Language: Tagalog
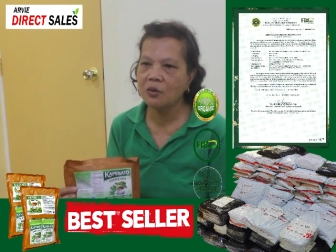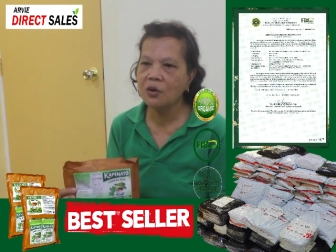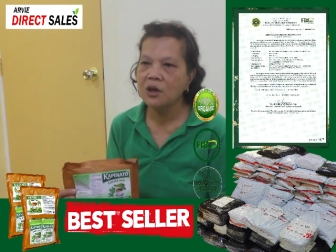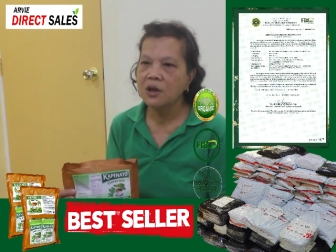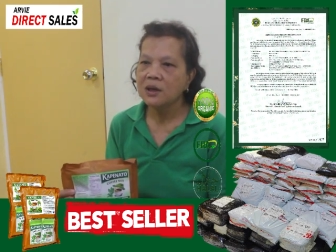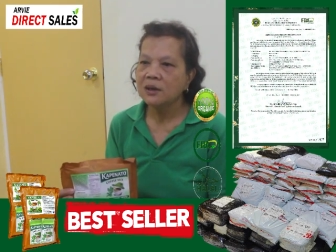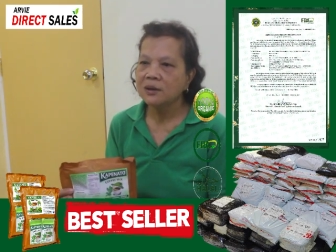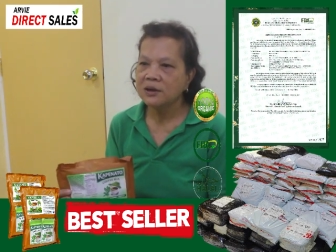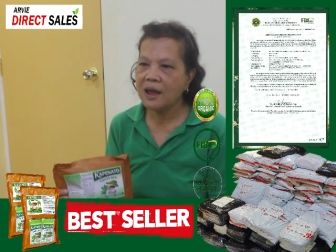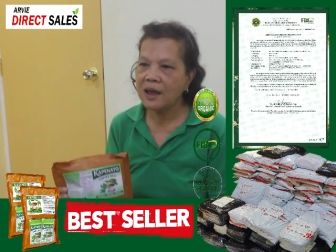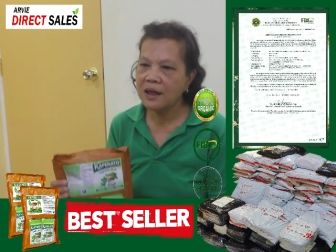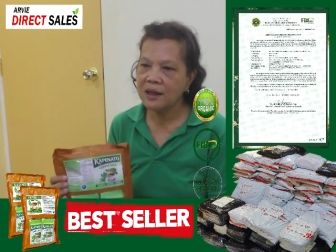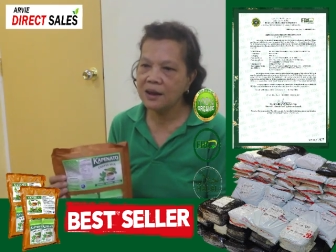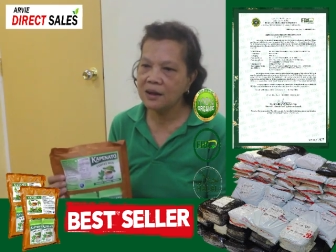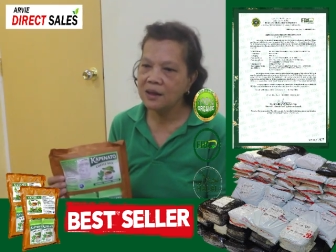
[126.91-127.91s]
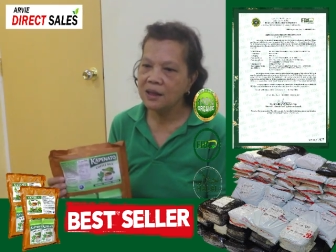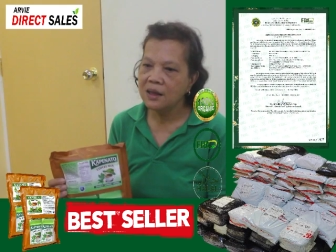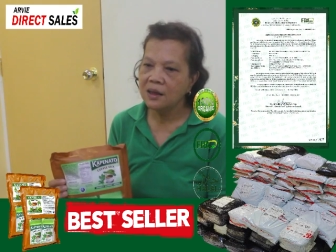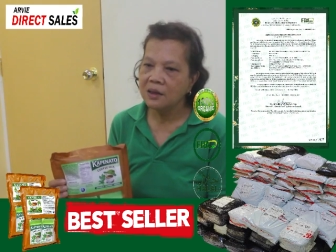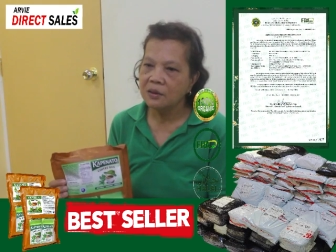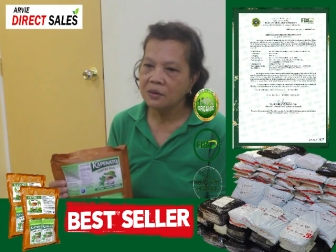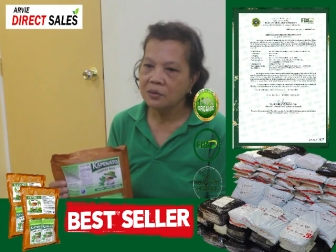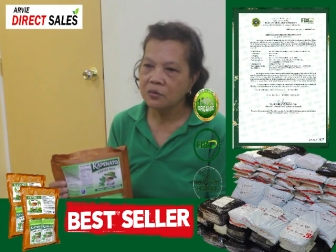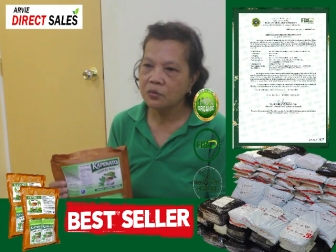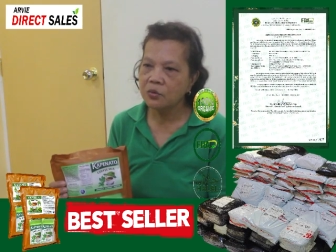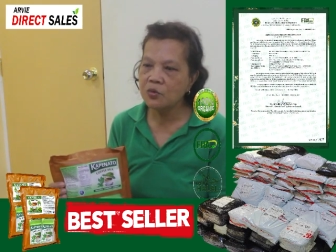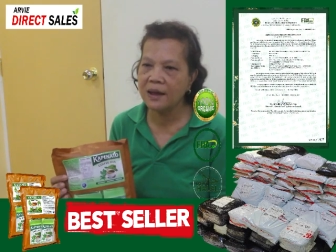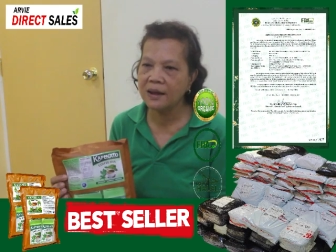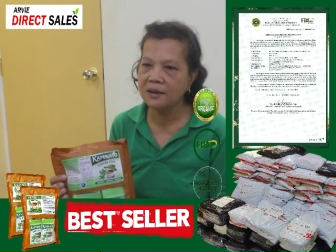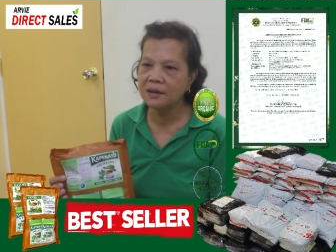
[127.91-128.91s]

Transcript: Dahil kung kayo